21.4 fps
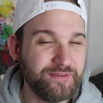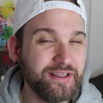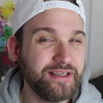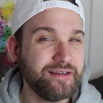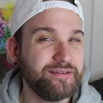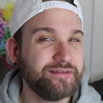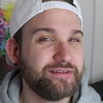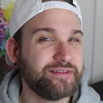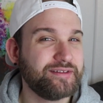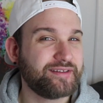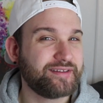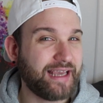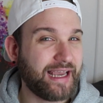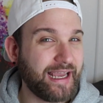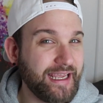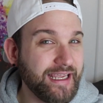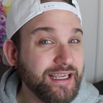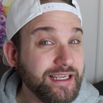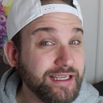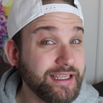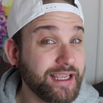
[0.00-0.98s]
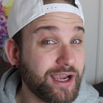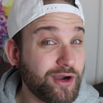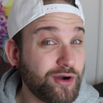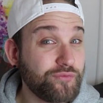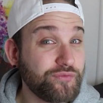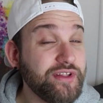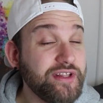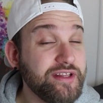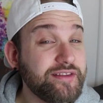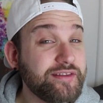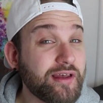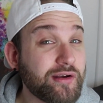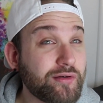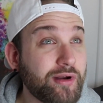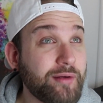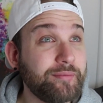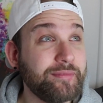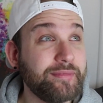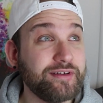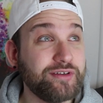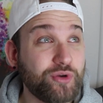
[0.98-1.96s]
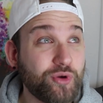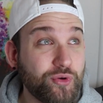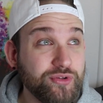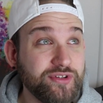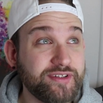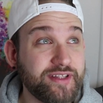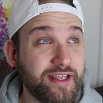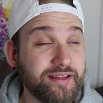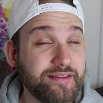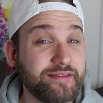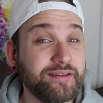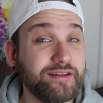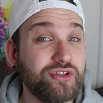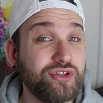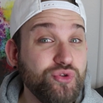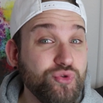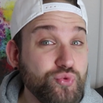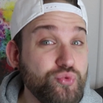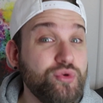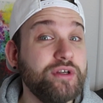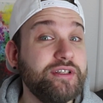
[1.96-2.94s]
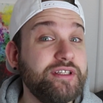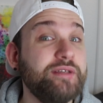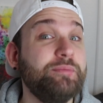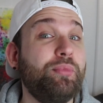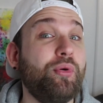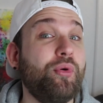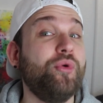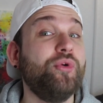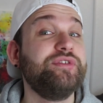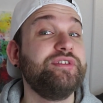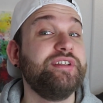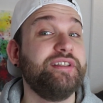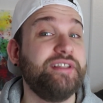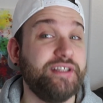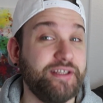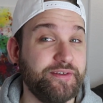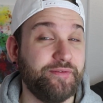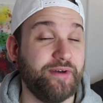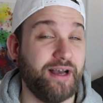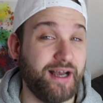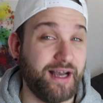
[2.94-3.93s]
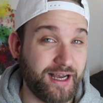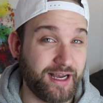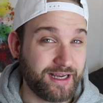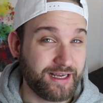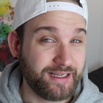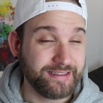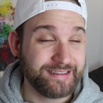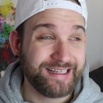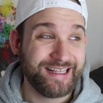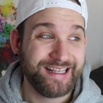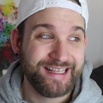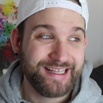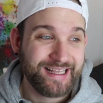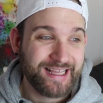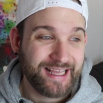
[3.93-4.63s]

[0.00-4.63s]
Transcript: Wir zeigen ja auf Instagram grundsätzlich nur die positive Art,